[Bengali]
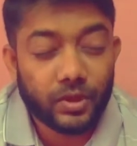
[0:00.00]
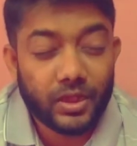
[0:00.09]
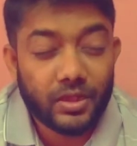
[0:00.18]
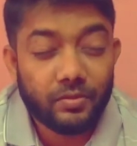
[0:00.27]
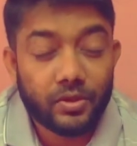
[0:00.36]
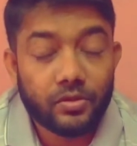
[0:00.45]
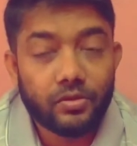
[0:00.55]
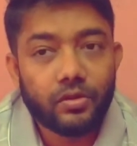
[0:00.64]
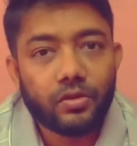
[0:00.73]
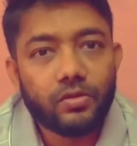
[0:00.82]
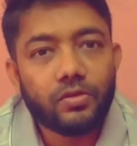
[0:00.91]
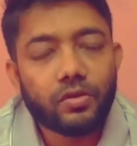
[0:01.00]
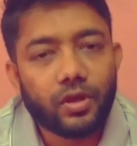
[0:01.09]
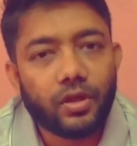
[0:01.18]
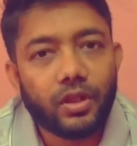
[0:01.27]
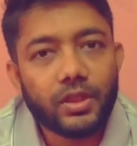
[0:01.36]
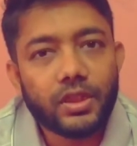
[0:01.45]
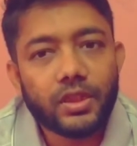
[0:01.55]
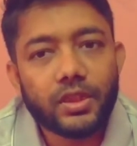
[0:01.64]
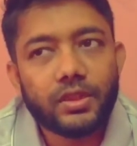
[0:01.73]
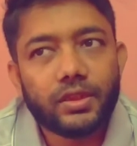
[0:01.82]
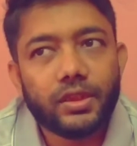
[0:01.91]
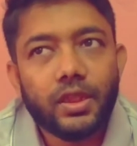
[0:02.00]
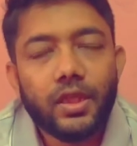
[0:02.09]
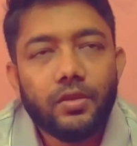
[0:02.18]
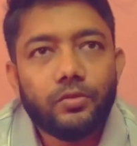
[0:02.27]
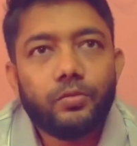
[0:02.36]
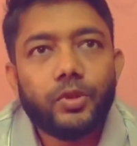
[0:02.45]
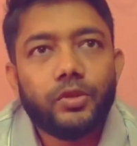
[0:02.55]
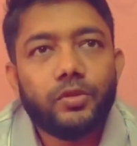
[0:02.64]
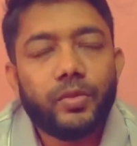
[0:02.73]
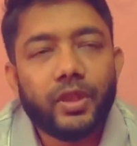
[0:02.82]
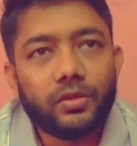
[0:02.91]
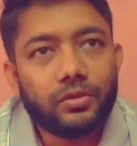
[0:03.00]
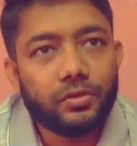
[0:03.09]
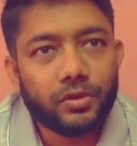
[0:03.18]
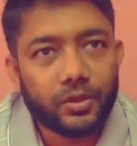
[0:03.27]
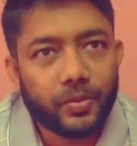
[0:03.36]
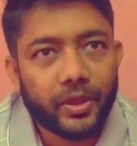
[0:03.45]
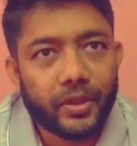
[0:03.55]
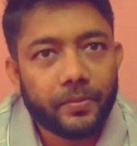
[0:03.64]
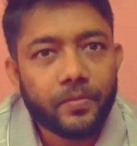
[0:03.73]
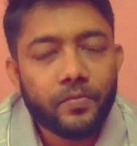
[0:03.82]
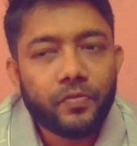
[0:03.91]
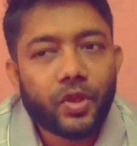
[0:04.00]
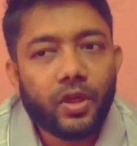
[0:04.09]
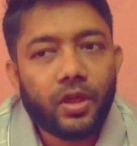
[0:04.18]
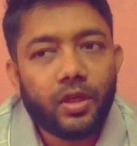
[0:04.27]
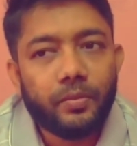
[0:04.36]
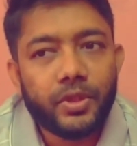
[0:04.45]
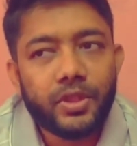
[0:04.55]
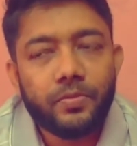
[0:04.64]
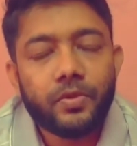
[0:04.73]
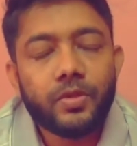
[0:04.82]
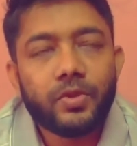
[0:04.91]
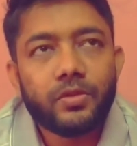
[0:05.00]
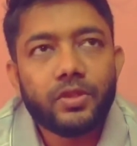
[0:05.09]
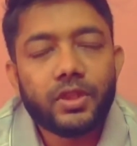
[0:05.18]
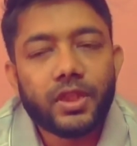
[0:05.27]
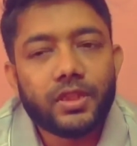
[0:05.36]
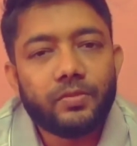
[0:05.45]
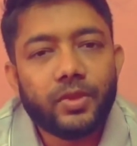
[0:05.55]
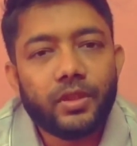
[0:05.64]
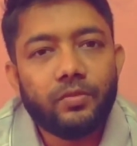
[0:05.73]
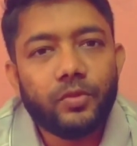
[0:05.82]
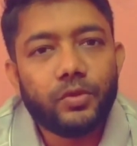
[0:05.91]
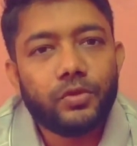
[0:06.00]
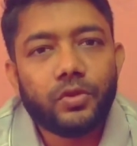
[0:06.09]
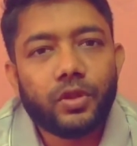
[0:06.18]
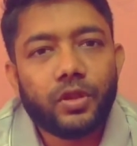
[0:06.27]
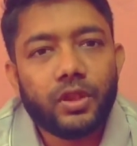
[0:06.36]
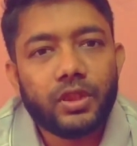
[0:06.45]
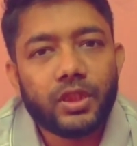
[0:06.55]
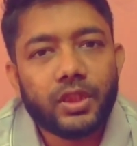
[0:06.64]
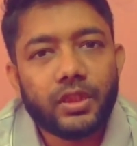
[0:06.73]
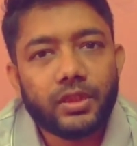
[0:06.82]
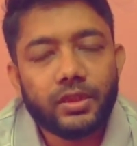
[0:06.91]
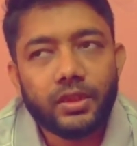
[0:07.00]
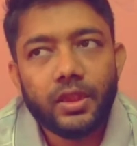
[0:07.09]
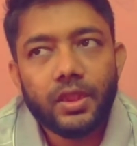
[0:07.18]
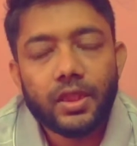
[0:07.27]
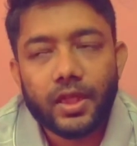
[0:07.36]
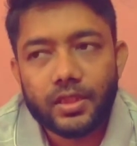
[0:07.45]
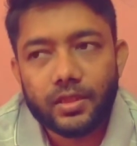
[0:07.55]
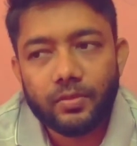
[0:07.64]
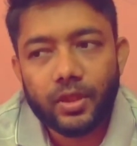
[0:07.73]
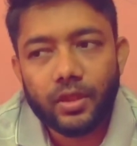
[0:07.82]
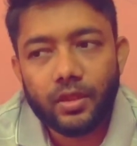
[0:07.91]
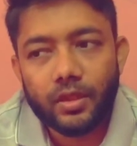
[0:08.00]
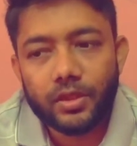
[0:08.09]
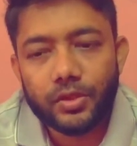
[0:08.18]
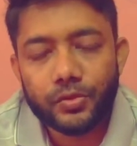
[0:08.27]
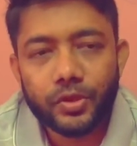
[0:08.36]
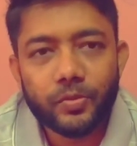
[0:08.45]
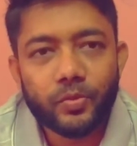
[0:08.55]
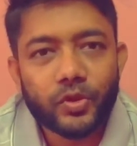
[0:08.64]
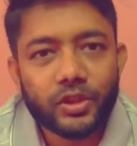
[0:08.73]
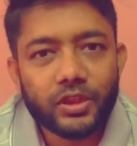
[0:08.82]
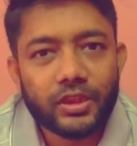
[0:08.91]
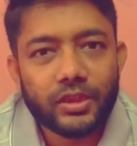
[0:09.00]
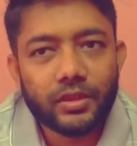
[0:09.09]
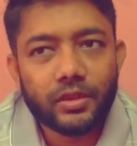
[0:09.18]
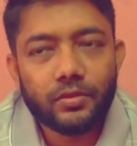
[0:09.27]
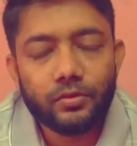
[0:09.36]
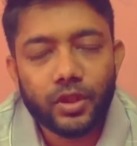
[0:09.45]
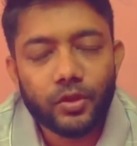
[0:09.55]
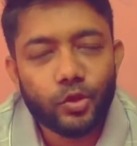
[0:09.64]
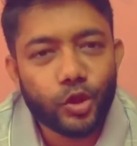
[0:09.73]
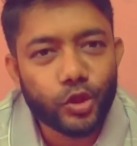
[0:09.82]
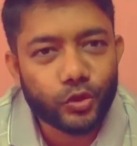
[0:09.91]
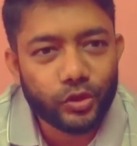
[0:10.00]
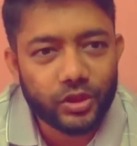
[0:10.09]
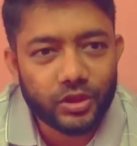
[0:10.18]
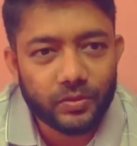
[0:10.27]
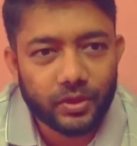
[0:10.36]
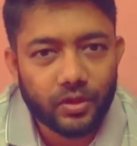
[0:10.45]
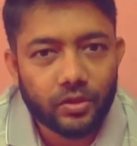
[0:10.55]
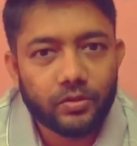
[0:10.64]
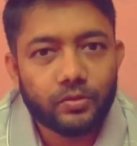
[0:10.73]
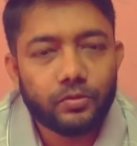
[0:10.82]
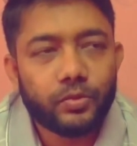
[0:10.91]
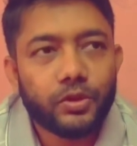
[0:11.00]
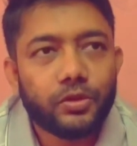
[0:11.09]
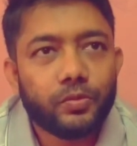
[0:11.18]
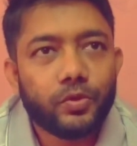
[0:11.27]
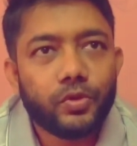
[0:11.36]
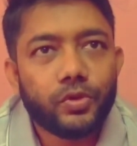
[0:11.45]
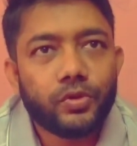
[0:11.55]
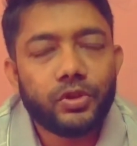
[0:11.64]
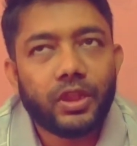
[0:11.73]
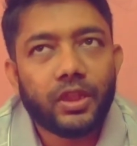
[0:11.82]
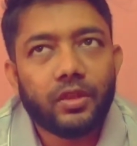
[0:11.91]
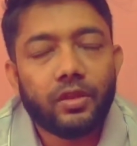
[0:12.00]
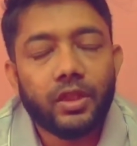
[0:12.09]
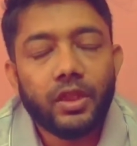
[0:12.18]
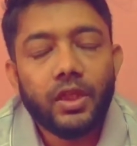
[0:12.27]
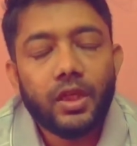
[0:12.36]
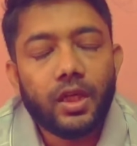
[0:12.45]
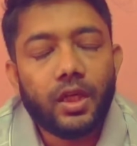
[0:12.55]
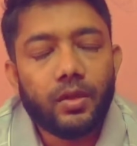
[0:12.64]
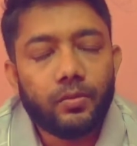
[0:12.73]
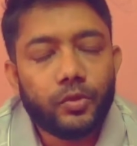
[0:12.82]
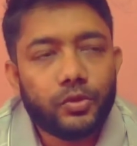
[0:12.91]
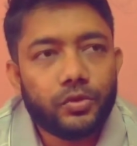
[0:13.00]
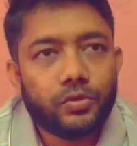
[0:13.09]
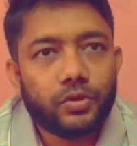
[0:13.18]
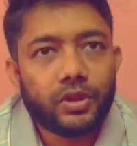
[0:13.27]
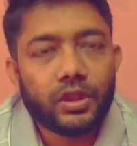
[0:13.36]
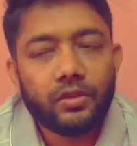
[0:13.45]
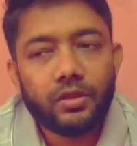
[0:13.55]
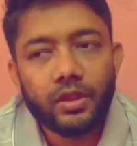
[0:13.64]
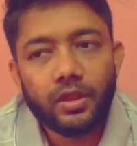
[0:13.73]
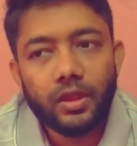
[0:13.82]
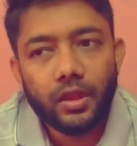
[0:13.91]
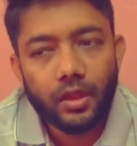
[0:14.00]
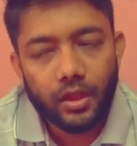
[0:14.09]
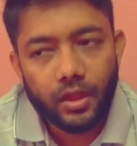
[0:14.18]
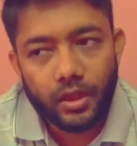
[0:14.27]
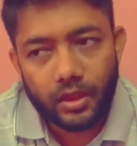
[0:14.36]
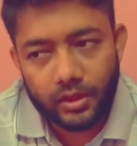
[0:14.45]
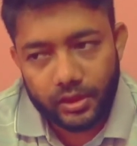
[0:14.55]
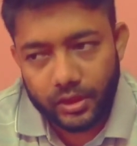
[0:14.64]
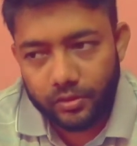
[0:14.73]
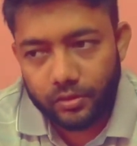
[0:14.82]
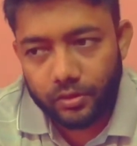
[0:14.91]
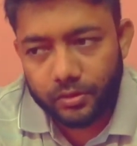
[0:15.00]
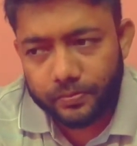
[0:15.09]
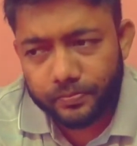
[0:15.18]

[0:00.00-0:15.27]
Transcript: কাঁচামাল সংরক্ষণ করা হয় সেক্ষেত্রে উৎপাদন ব্যাহত হতে পারে আর বেশি পরিমাণ যদি কাঁচামাল মজুদ করা হয় সেক্ষেত্রে কাঁচামাল স্টোরে পড়ে থেকে গুণাগুণ নষ্ট হয়ে যেতে পারে অথবা উৎপাদিত পণ্য যদি রাখা হয় মজুদ করে তাহলে সেগুলো